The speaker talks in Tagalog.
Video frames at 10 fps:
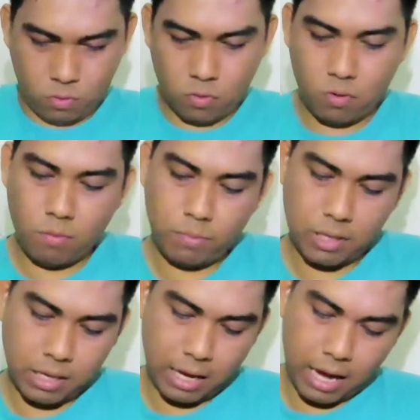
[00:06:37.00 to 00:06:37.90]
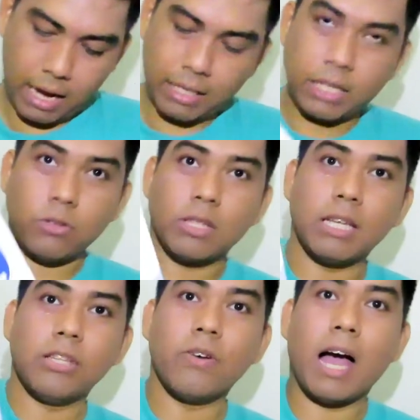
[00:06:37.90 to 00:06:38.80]
Oops. Andito
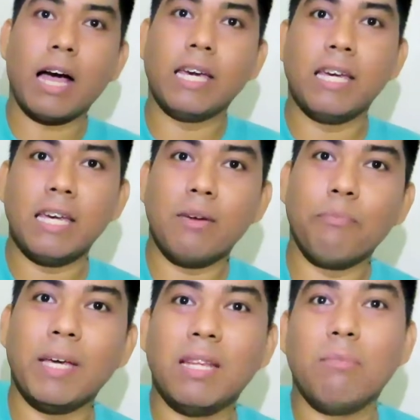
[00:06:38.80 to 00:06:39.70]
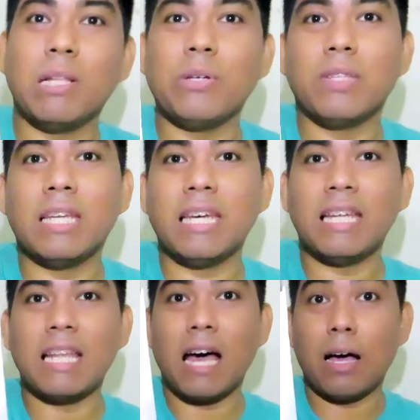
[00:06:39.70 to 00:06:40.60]
din yung aking
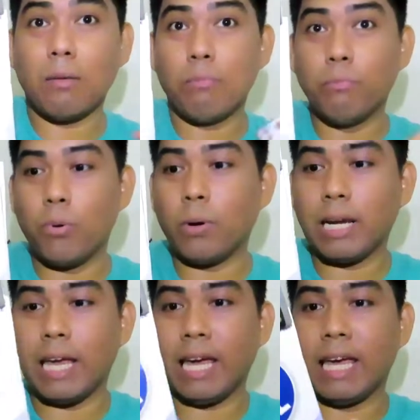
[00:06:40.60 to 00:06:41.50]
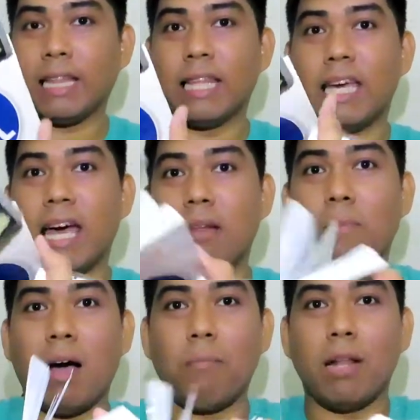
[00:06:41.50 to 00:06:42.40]
PWD na booklet.
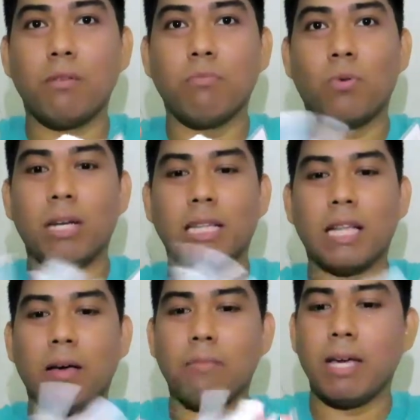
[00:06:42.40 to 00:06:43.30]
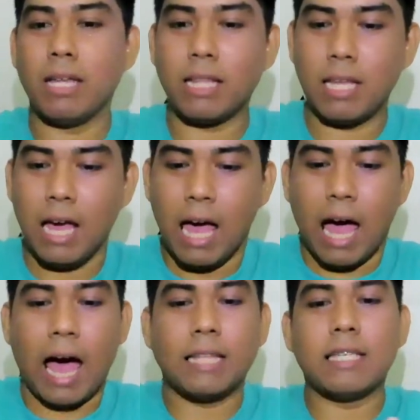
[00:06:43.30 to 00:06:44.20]
Ayan, makapal yung booklet namin.
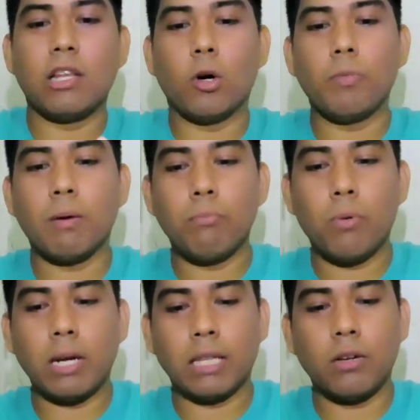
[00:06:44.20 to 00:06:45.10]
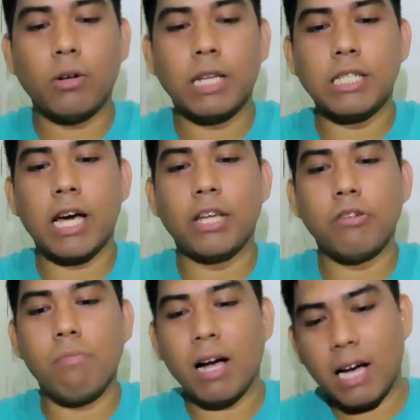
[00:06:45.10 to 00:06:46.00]
At sa loob ng booklet ko,
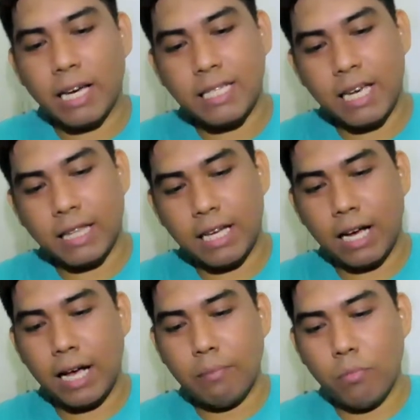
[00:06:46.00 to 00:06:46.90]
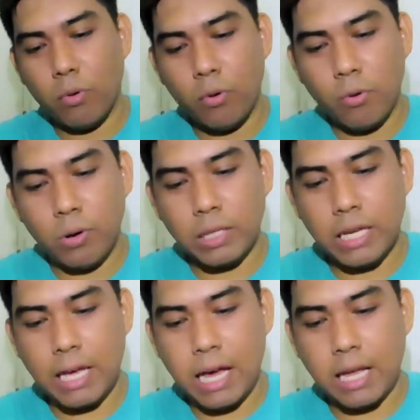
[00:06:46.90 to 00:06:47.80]
nandiyan yung mga resetang gamot.
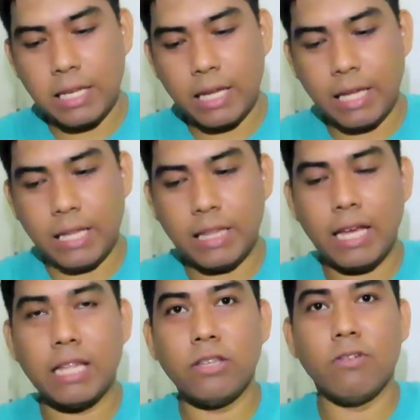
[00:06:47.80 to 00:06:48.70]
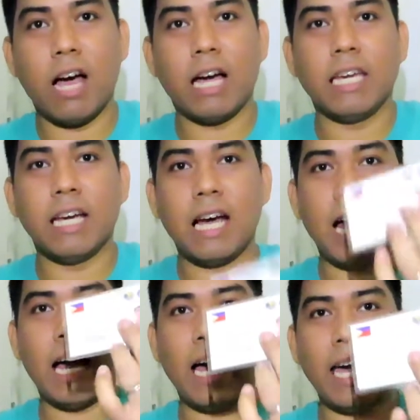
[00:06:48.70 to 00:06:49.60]
Ayan, and then yung aking
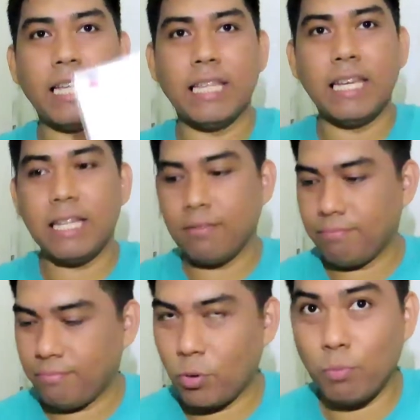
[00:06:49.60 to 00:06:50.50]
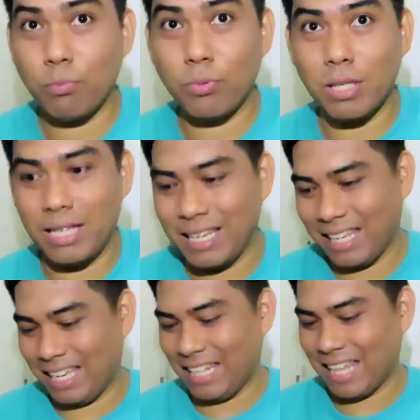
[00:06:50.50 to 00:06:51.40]
ID. Oops,
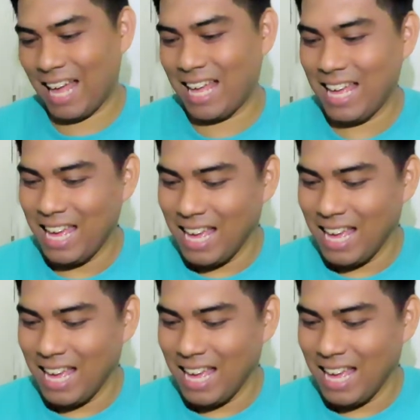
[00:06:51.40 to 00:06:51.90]
kita.